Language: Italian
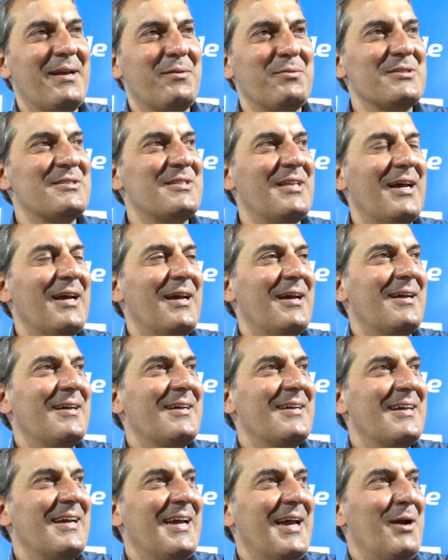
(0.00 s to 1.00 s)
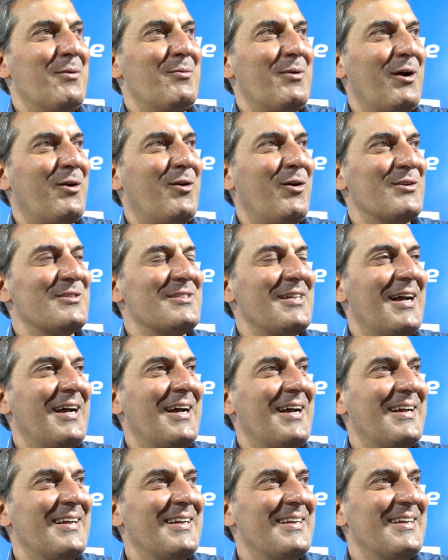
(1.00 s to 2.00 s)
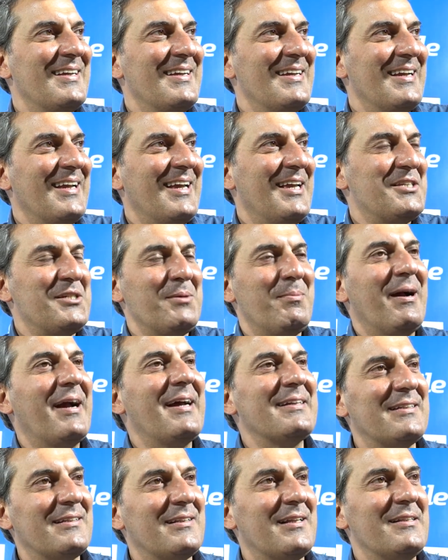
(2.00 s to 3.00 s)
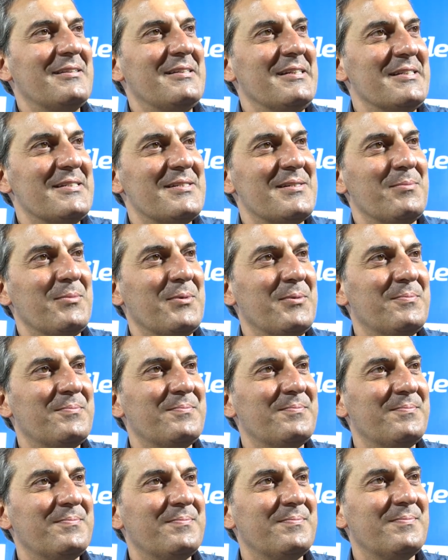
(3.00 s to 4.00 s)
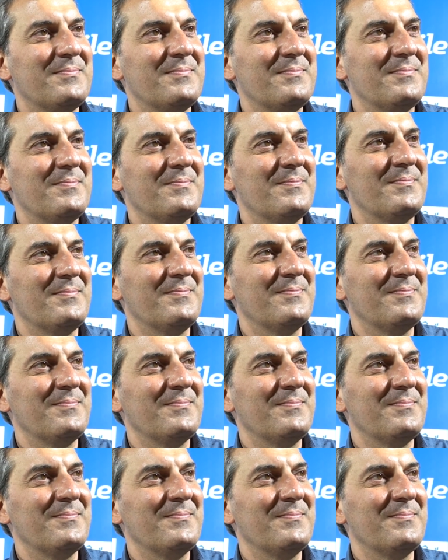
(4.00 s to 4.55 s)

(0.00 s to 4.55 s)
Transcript: Questa è una cosa che ci è mancata tantissimo.